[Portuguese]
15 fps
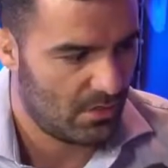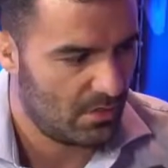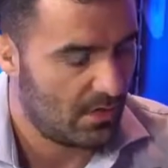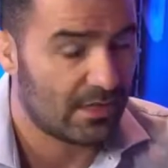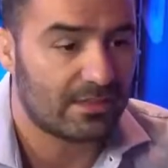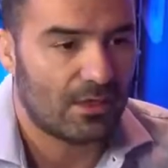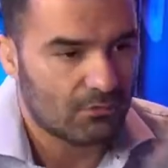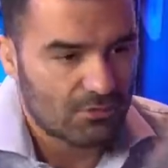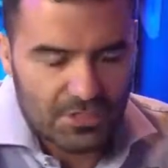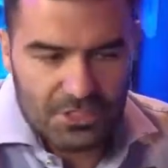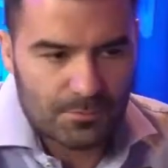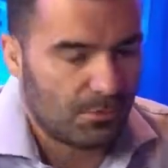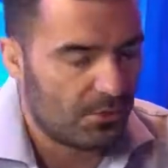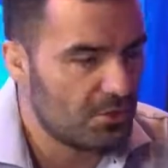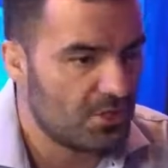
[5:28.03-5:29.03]
Até onde a
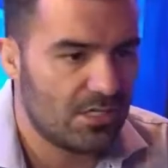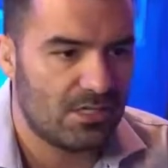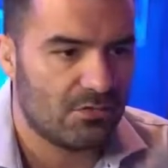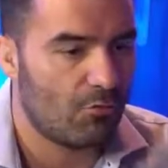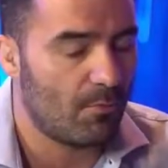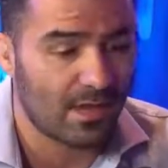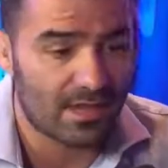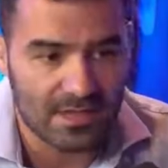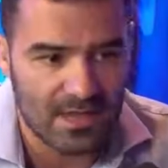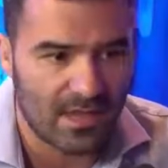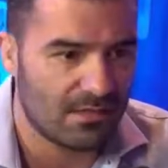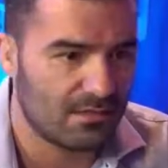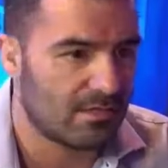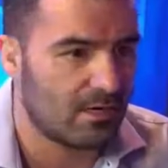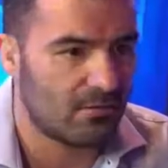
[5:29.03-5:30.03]
gente pode ir? Como é que
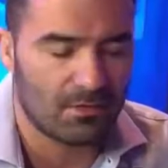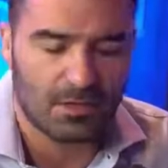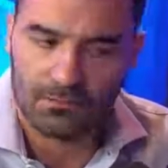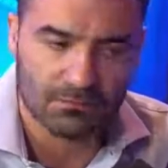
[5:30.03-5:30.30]
entra?